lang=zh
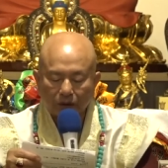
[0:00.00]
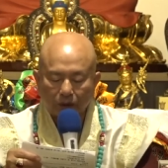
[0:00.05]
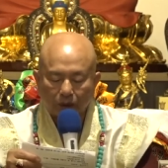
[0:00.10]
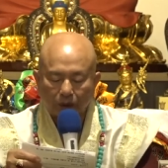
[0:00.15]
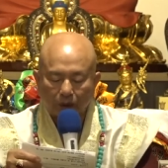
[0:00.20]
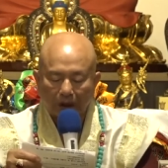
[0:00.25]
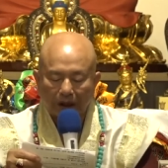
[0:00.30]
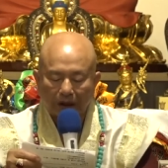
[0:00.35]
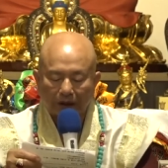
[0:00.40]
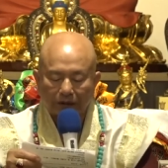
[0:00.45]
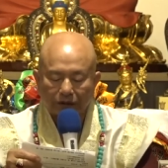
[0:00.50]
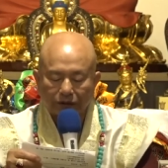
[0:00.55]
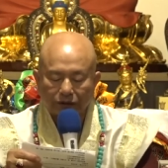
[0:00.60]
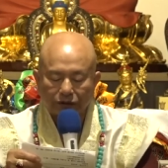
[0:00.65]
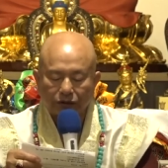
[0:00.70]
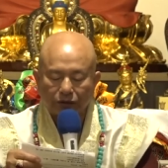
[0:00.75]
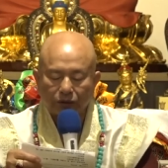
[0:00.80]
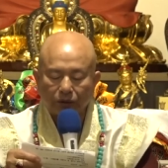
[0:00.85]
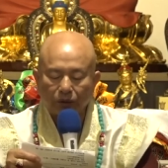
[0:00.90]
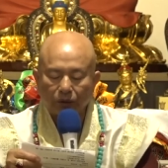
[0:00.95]
广
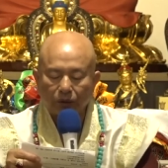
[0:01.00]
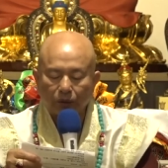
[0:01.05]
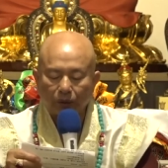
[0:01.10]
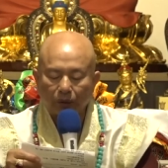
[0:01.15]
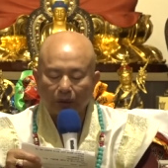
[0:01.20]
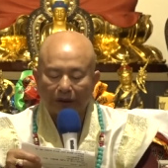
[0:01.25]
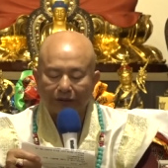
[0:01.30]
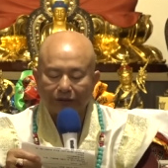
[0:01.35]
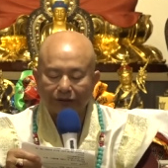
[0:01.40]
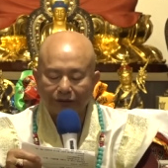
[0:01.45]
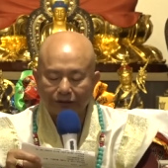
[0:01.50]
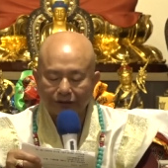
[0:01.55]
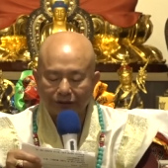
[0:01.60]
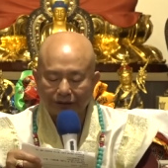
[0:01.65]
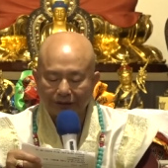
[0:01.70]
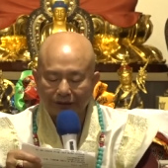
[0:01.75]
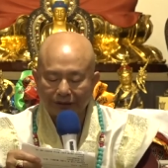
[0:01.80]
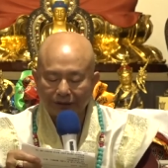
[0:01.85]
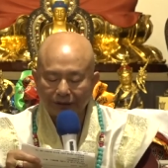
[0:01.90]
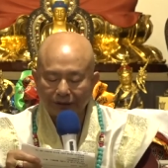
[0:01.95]
修万
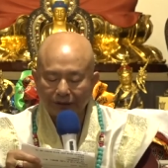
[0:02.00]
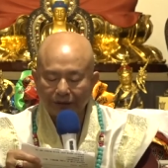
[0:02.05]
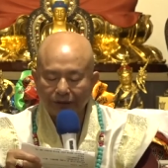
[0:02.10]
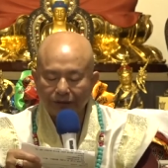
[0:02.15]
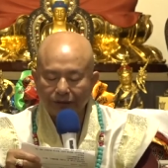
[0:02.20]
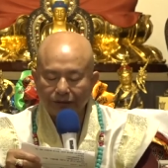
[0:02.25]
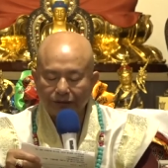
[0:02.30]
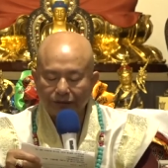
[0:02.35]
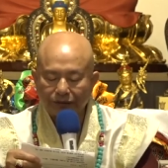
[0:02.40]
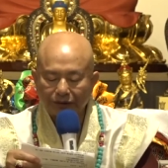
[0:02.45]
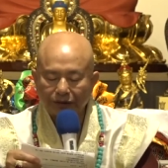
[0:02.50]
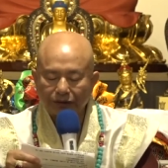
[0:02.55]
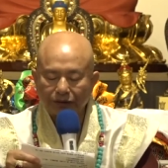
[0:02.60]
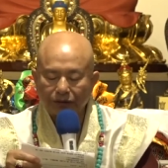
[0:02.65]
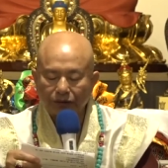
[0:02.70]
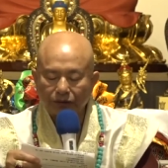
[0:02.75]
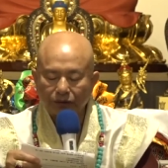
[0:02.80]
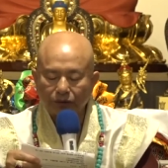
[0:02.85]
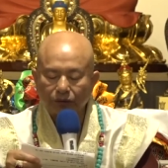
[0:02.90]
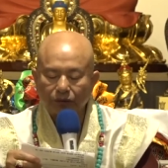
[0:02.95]
劫，
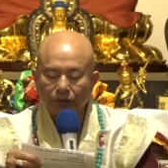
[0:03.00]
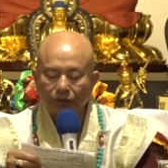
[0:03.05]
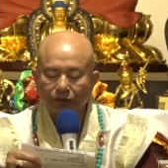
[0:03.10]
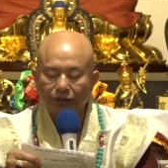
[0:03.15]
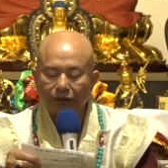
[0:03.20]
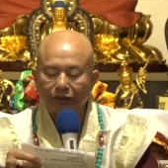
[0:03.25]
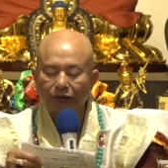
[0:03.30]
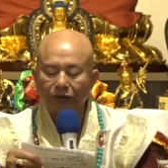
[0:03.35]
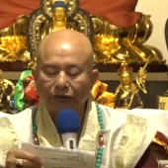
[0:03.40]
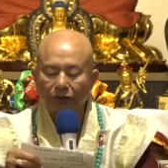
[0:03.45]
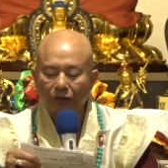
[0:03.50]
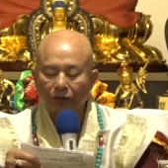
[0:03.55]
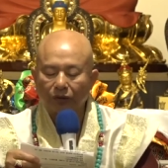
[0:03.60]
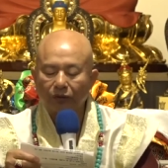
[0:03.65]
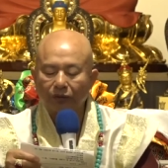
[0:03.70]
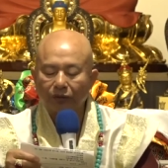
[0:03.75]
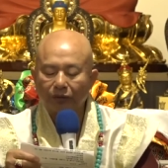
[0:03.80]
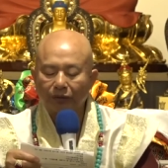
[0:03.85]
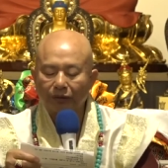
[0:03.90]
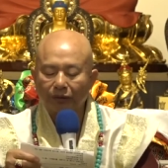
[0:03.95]
正悟神
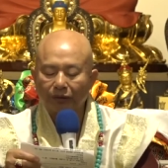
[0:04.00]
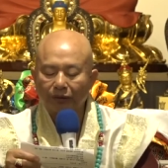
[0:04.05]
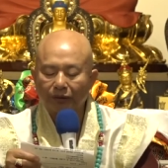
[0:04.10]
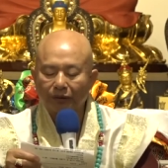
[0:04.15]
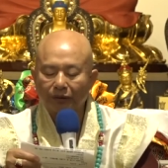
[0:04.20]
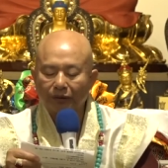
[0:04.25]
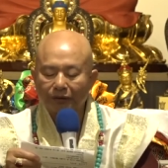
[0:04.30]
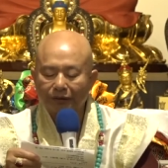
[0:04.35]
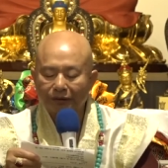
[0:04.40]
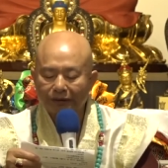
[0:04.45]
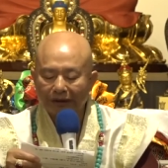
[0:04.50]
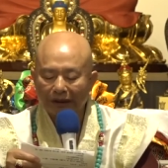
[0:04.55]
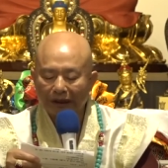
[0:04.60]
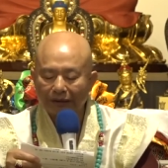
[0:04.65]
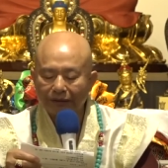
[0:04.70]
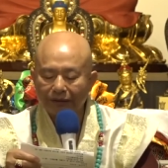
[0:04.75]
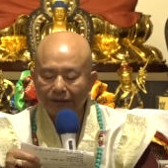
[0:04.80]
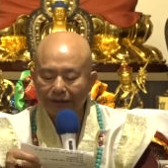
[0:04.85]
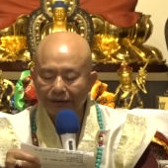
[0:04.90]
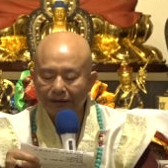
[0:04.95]
通，
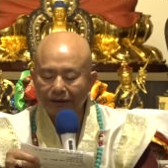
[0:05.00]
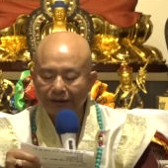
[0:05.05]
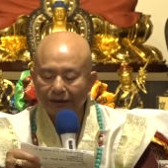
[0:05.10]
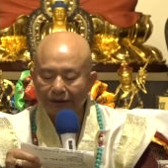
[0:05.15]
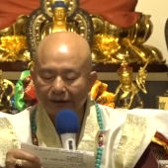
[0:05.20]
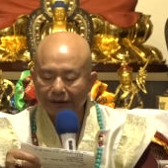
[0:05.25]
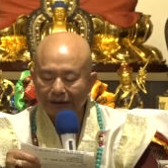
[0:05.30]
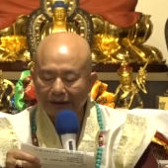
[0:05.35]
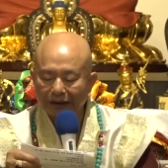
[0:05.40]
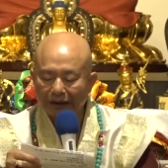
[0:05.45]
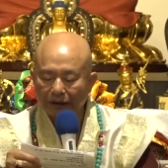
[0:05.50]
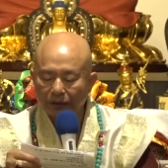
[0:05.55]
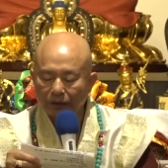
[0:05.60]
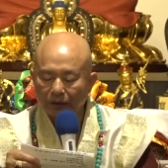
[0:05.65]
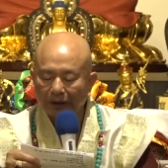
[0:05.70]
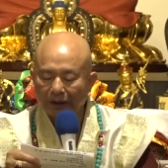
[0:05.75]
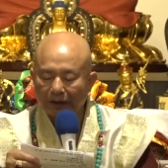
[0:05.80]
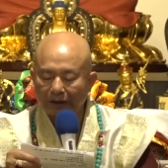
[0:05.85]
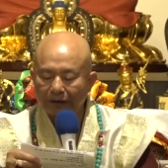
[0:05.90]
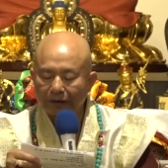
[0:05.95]
三界内
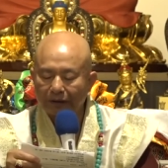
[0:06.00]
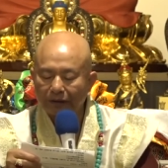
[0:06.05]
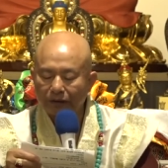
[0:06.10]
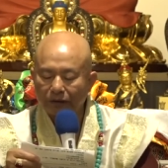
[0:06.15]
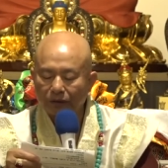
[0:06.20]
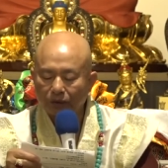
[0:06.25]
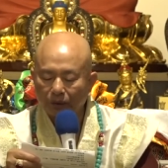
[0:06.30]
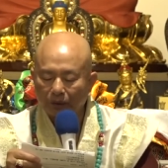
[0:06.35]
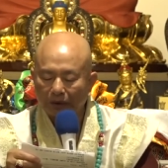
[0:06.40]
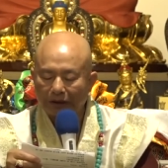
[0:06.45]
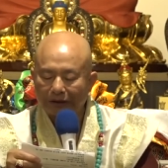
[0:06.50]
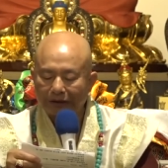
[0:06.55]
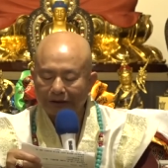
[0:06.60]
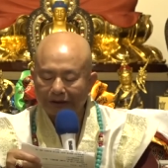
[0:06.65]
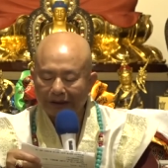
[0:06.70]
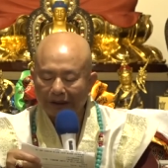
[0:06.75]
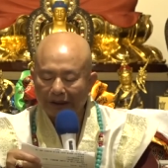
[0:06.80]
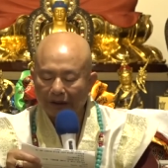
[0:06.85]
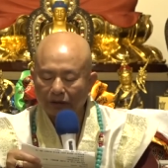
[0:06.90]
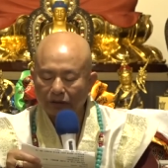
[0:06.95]
外唯
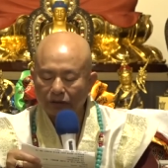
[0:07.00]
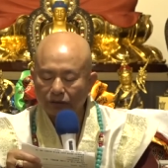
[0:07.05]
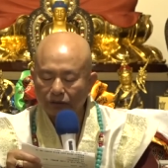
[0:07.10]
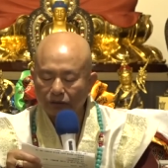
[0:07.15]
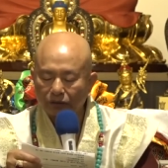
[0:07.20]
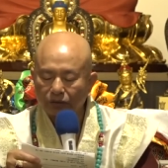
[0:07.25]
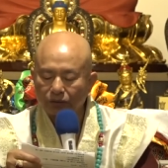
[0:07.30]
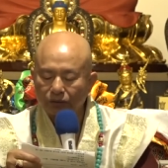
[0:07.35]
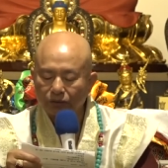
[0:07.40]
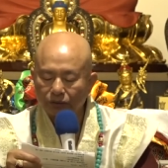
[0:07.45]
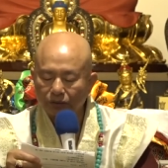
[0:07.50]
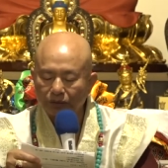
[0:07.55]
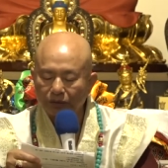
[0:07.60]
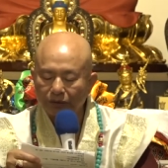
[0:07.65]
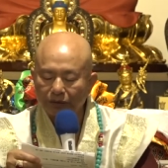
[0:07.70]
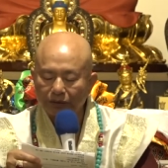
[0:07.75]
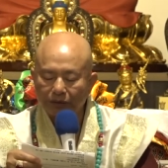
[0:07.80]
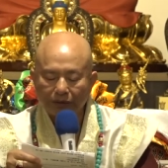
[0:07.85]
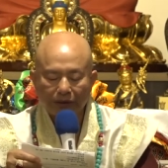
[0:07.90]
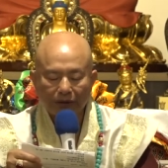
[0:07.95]
道独
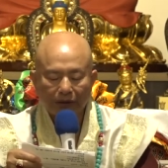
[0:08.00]
尊，